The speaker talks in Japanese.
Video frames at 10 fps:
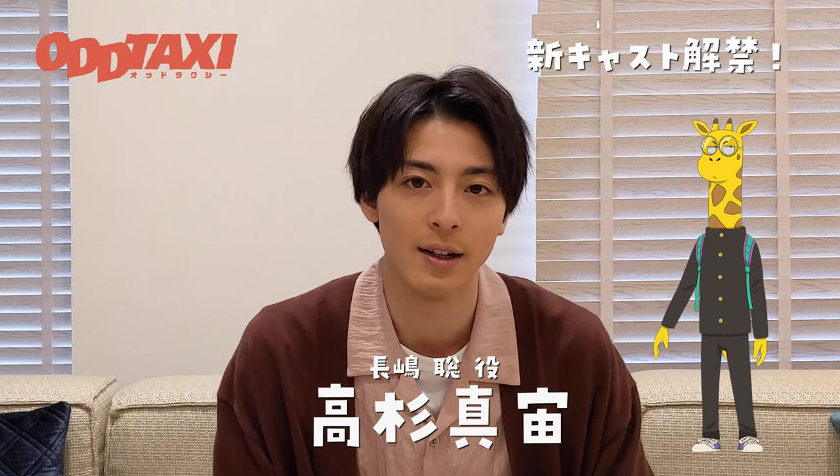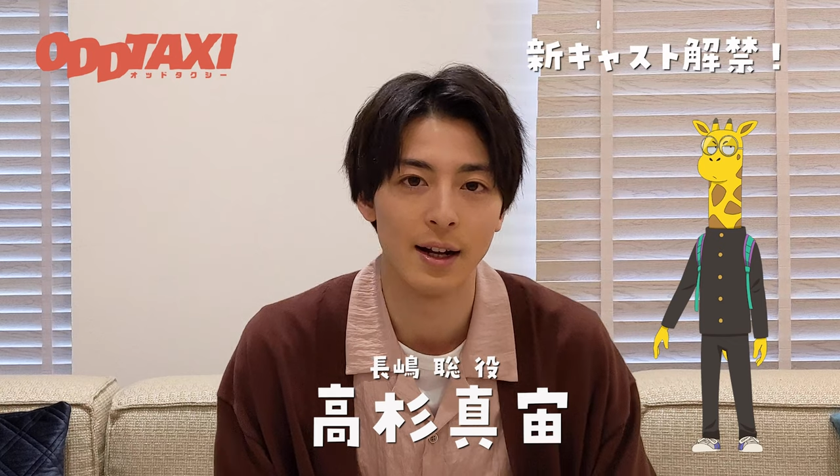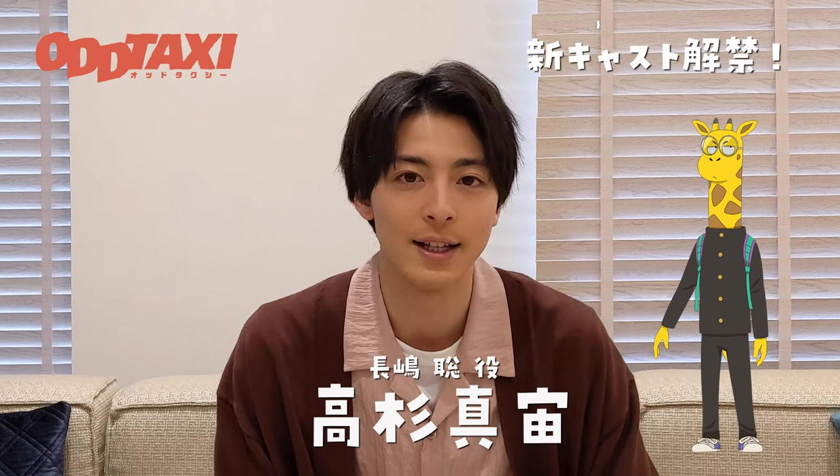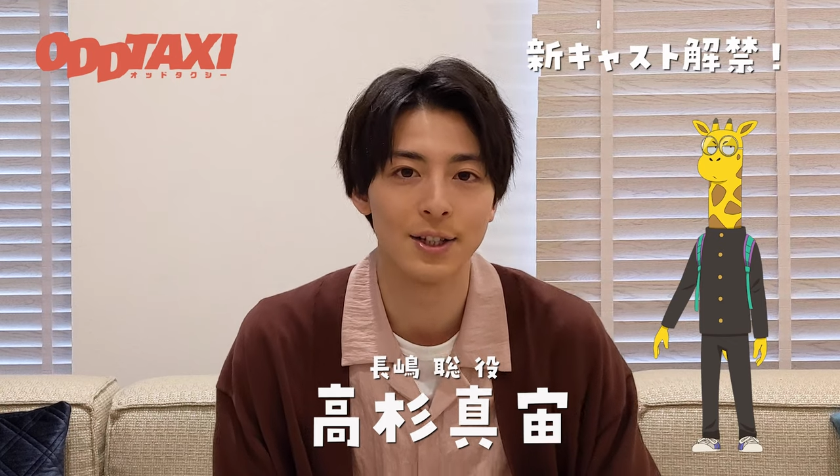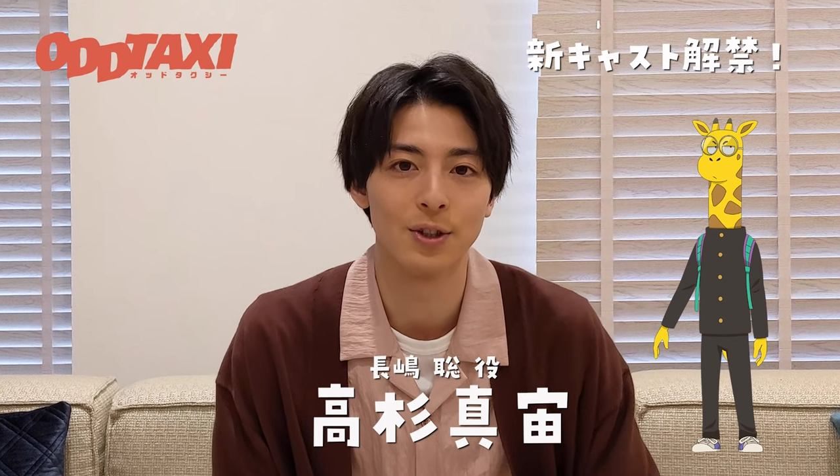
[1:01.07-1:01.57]

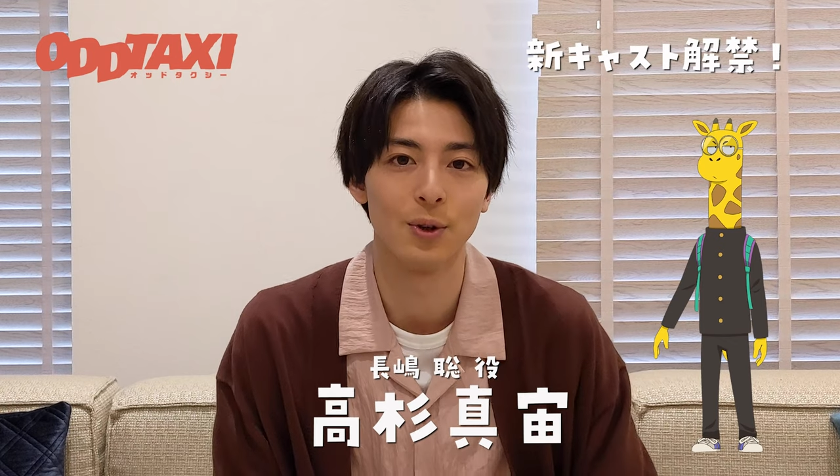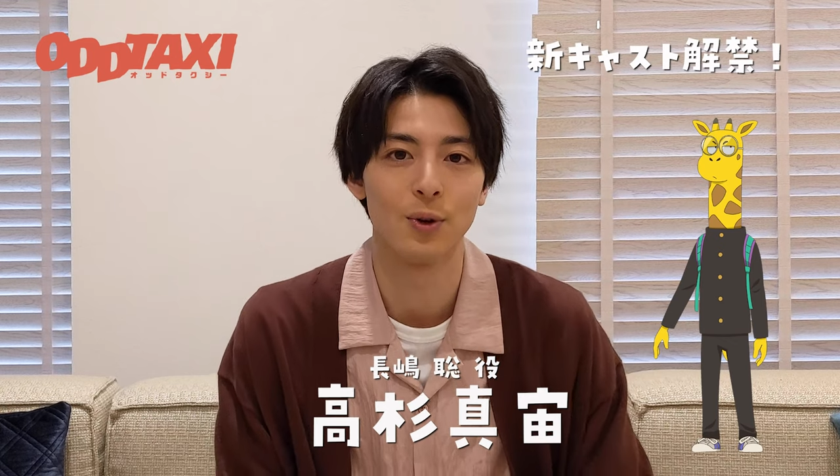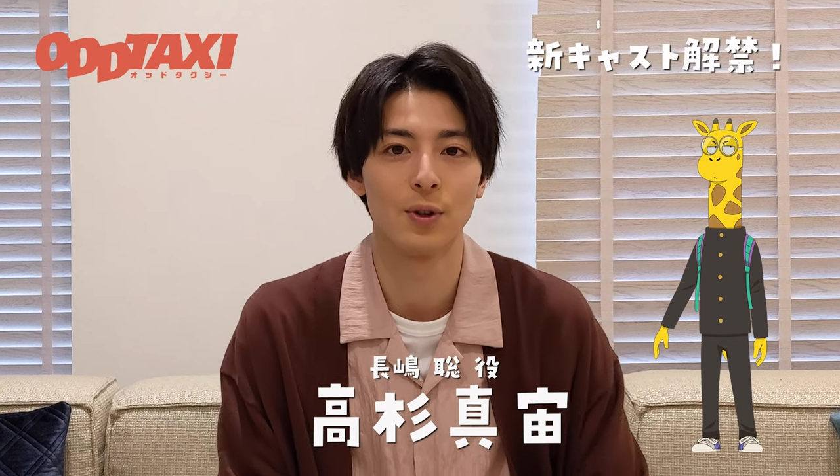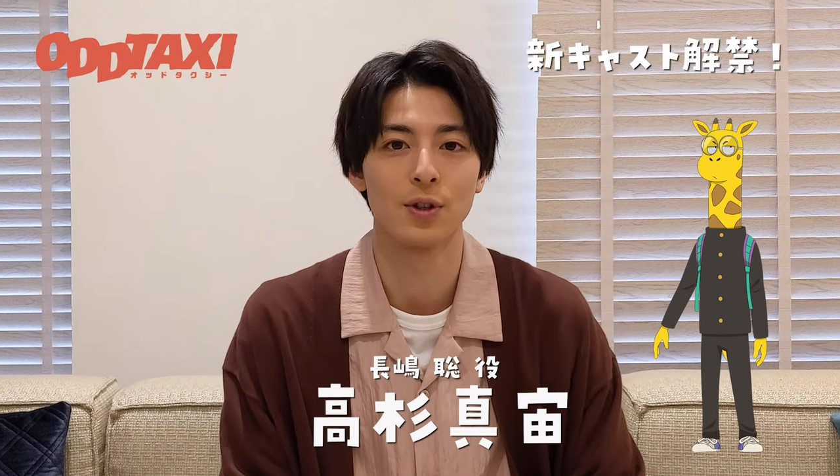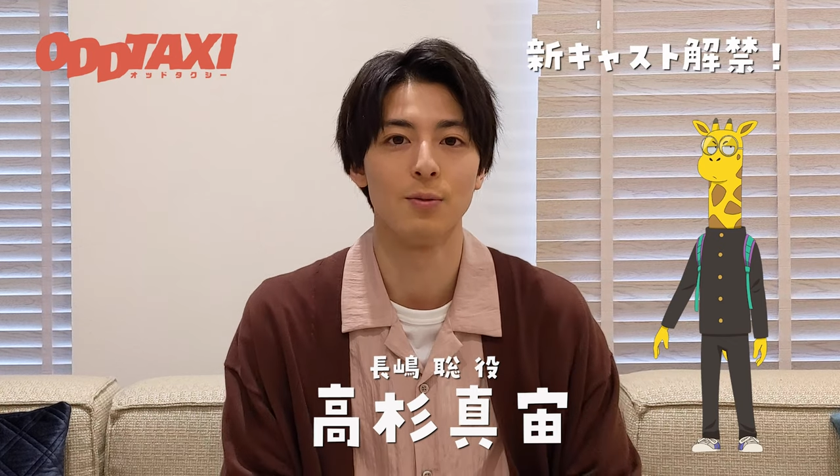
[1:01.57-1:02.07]
来週の
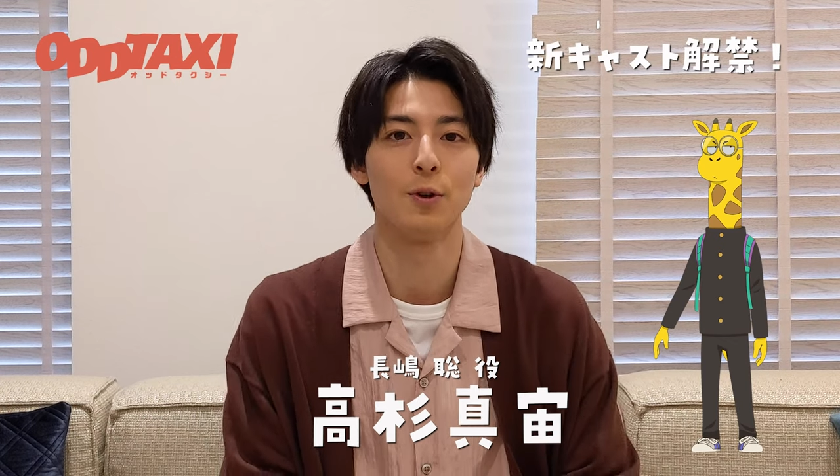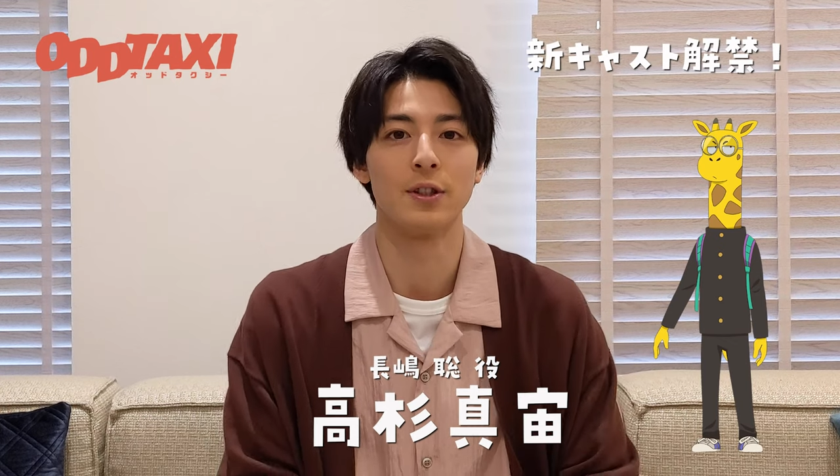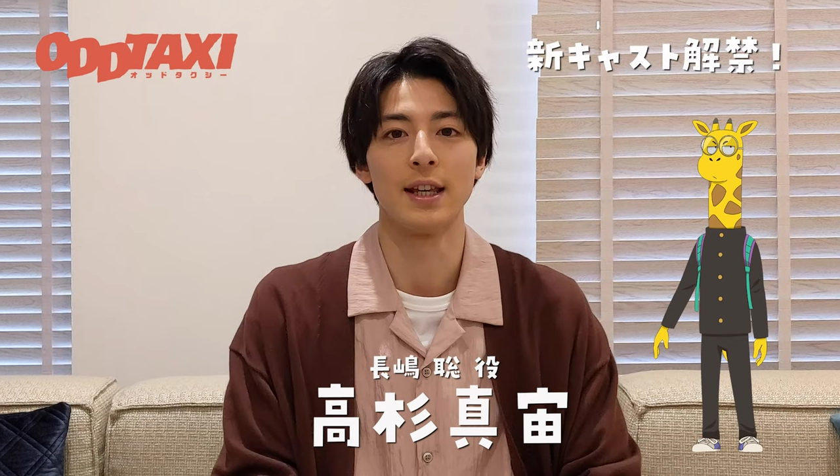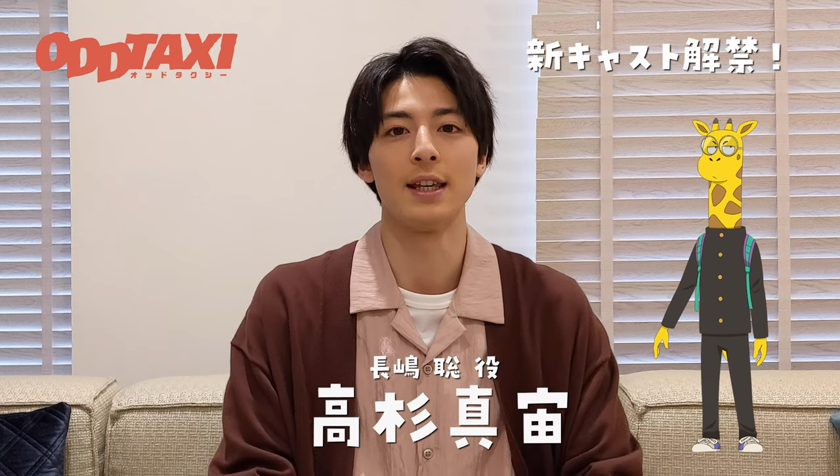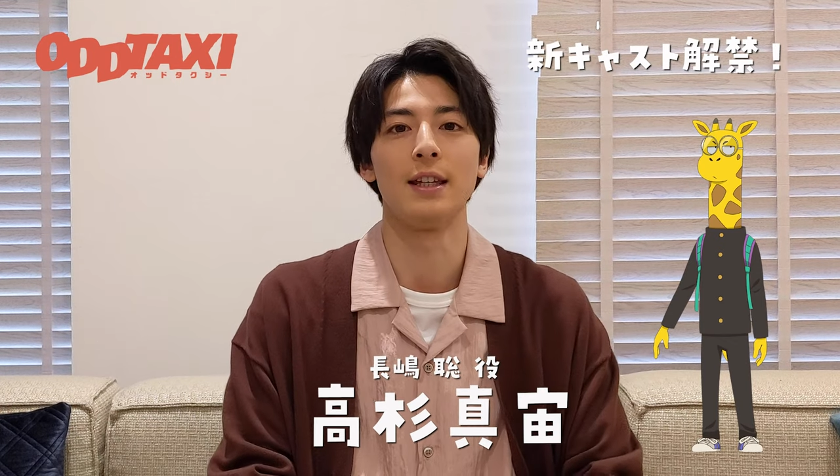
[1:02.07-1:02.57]
放送も
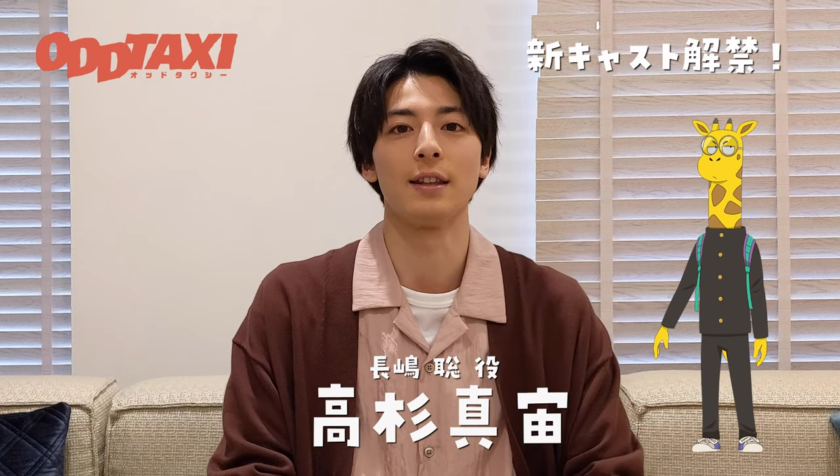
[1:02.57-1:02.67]
ぜひ